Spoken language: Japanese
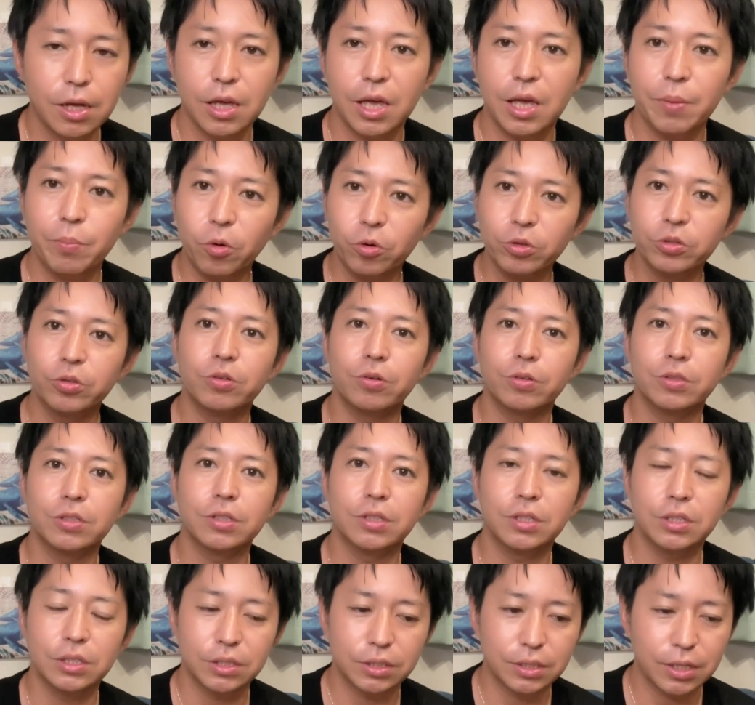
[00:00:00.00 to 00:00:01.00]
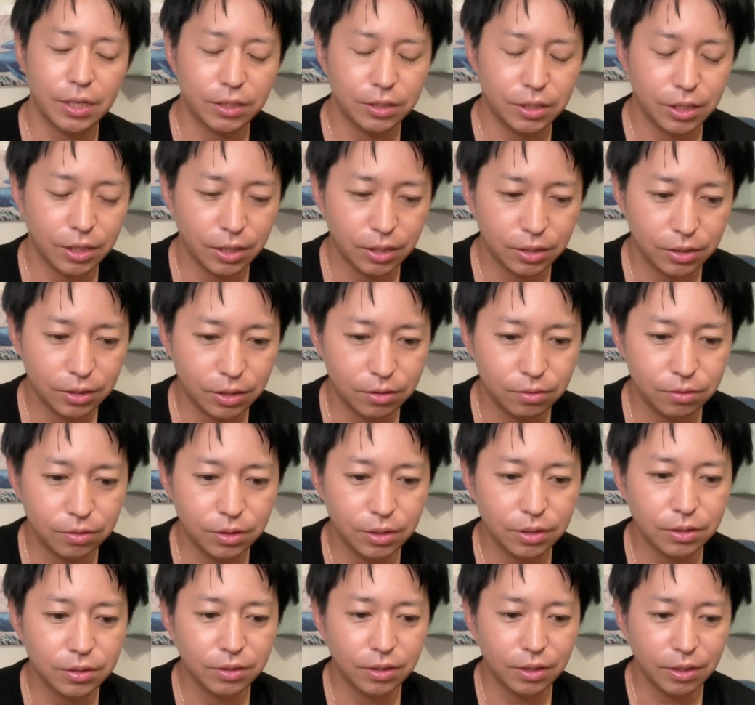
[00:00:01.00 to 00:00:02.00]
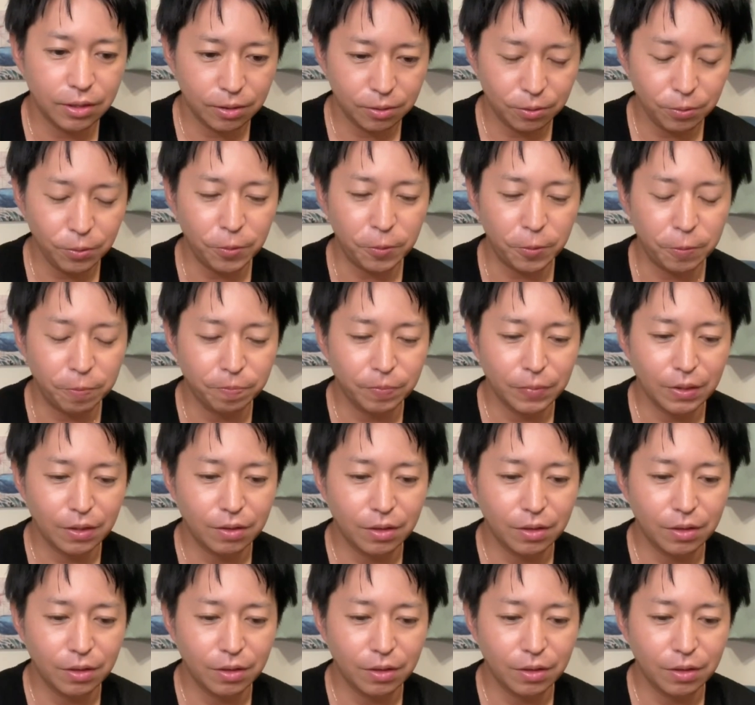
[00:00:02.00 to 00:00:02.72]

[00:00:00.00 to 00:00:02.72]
えー、もう1人のツインスターでやってるんですけれど、